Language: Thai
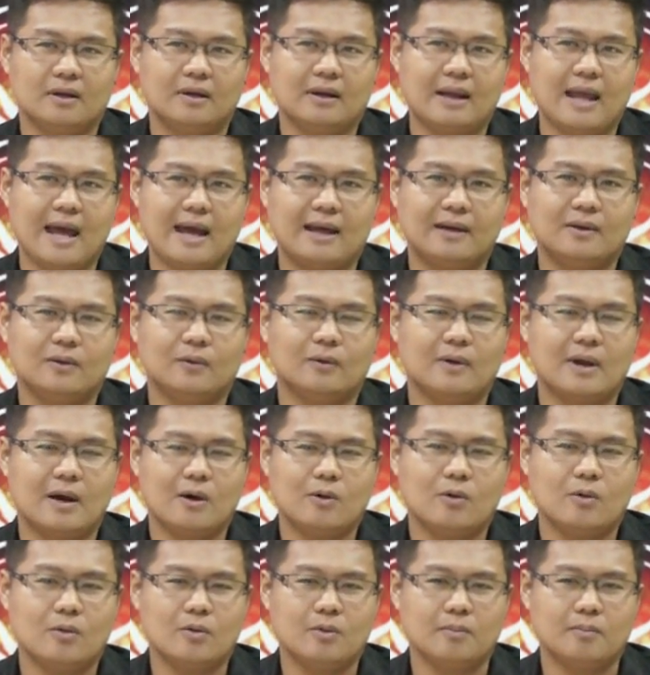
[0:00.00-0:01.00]
แลดูแล้
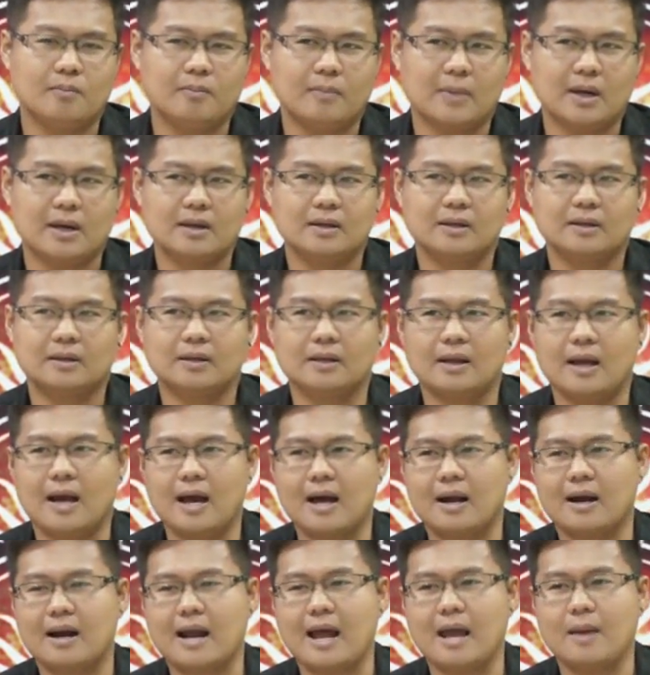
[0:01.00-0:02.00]
วมัน
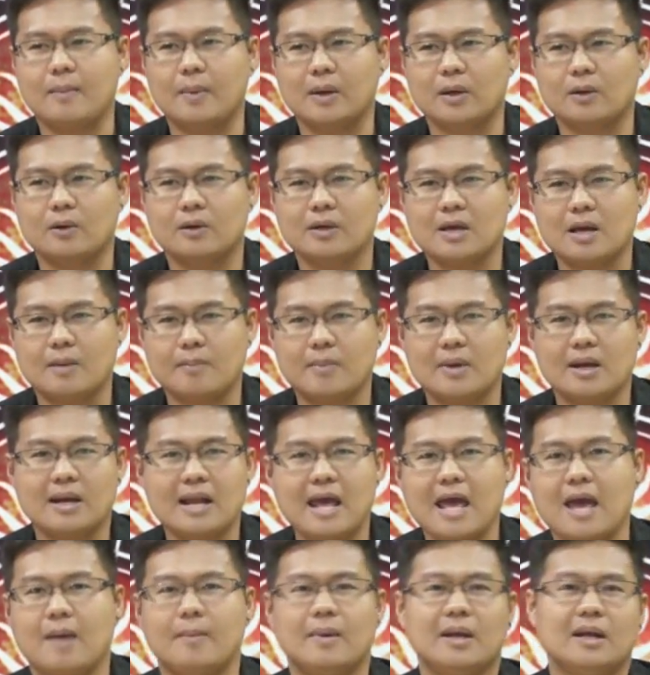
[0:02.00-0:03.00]
อะไรมันก็ยังไม่
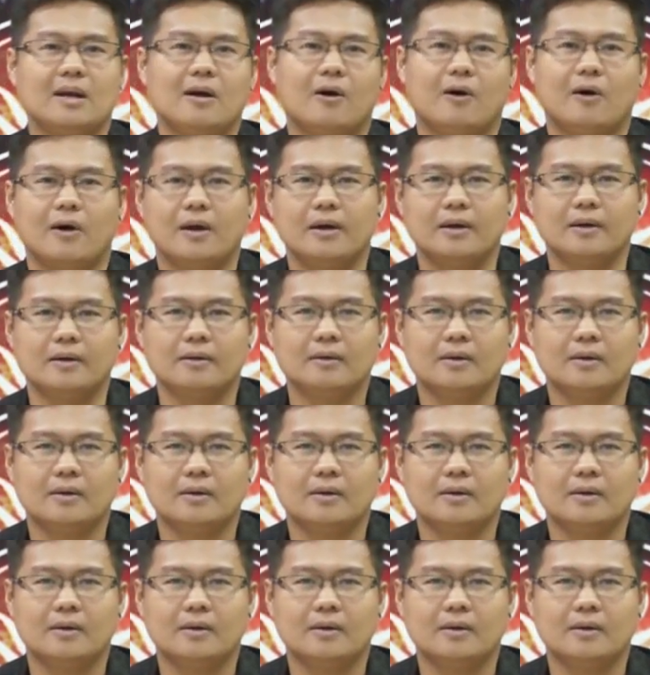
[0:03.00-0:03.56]
แน่ไม่นอน